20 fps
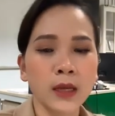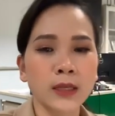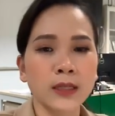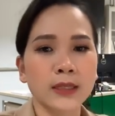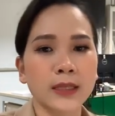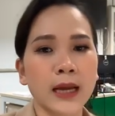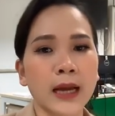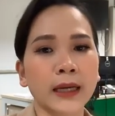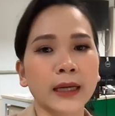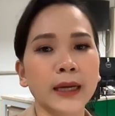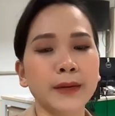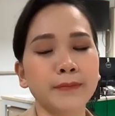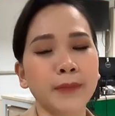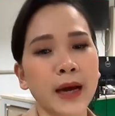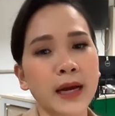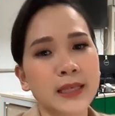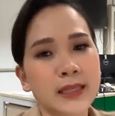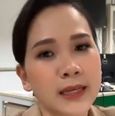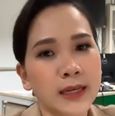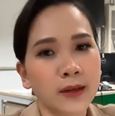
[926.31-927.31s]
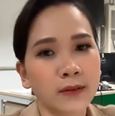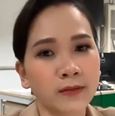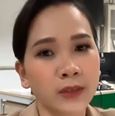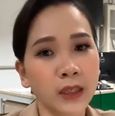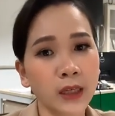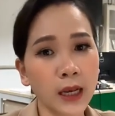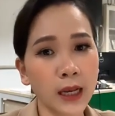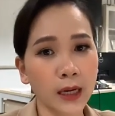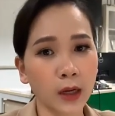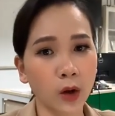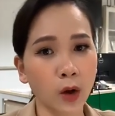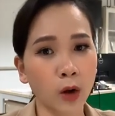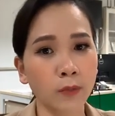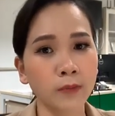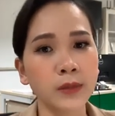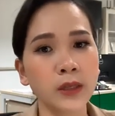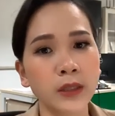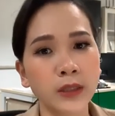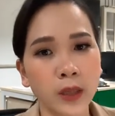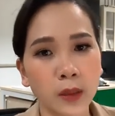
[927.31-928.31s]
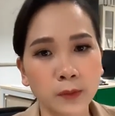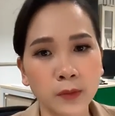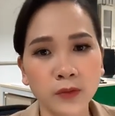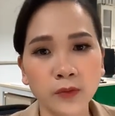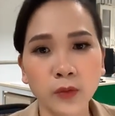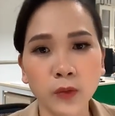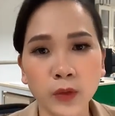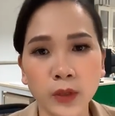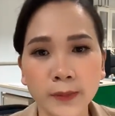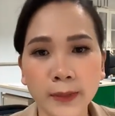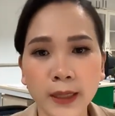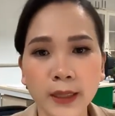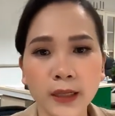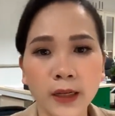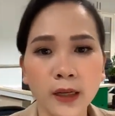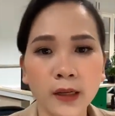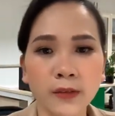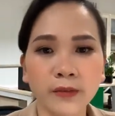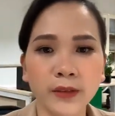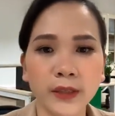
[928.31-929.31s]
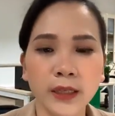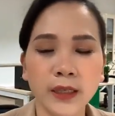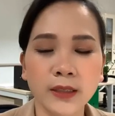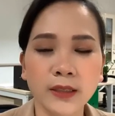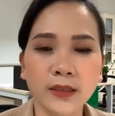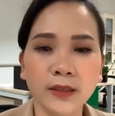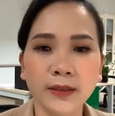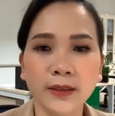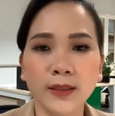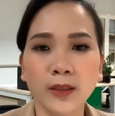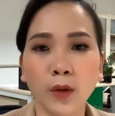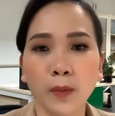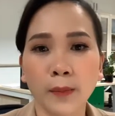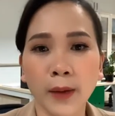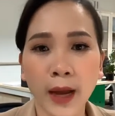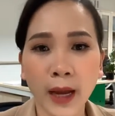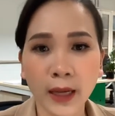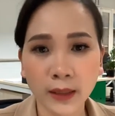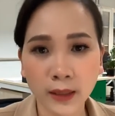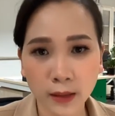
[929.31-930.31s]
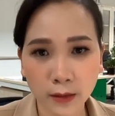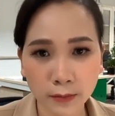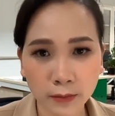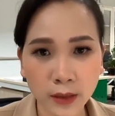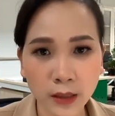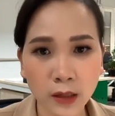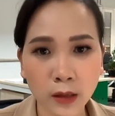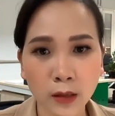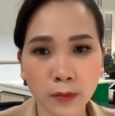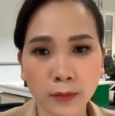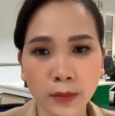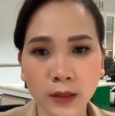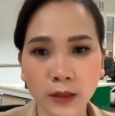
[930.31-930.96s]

sáng ngày mai sẽ vẫn là có mưa nhỏ mưa phùn đấy bạn nhé. Phải đến trưa chiều mai thì mưa